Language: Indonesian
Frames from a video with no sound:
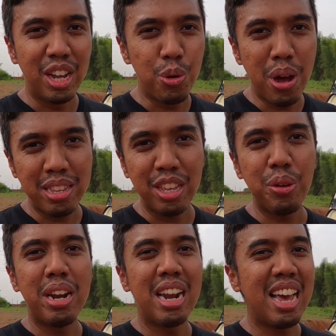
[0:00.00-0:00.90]
Keduanya
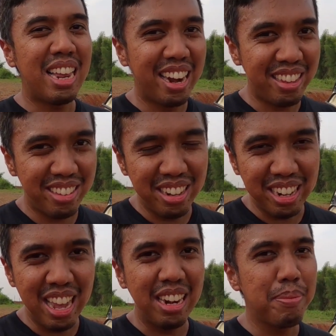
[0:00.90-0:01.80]
itu adalah
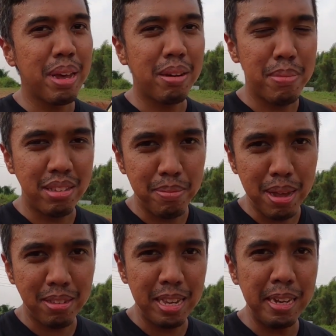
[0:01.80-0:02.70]
legendnya di merek
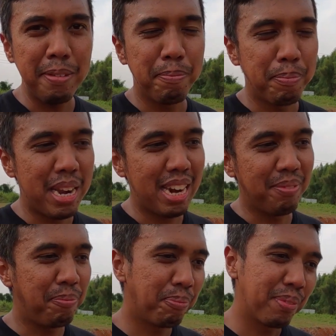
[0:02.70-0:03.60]
masing-masing dan